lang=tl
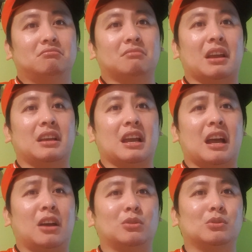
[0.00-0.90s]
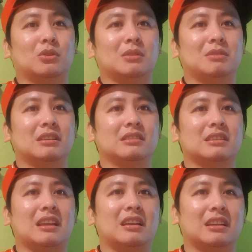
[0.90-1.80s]
maiahon ko naman
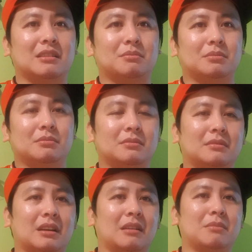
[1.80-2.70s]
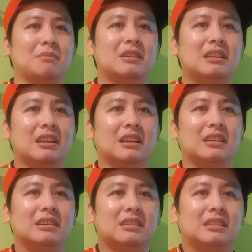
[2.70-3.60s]
sa hirap ang pamilya
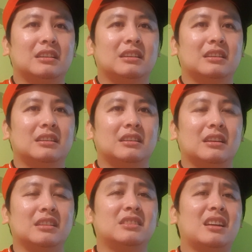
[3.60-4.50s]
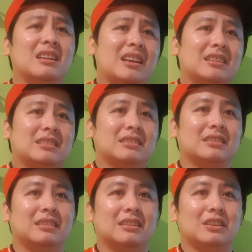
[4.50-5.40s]
at saka guys
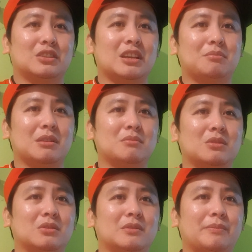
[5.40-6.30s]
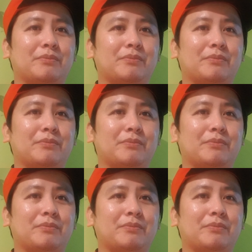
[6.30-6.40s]
isipin mo